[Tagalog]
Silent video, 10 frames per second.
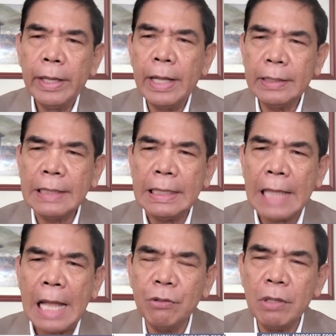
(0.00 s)
At
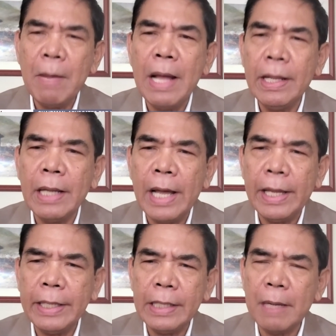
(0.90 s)
tayo naman
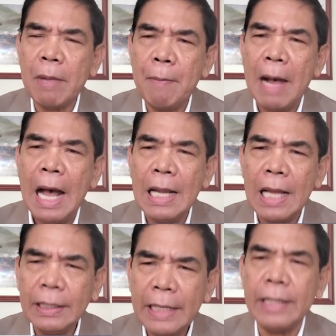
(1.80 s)
ay
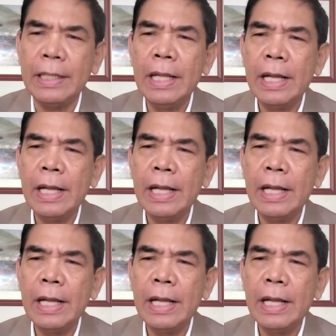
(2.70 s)
nababahala din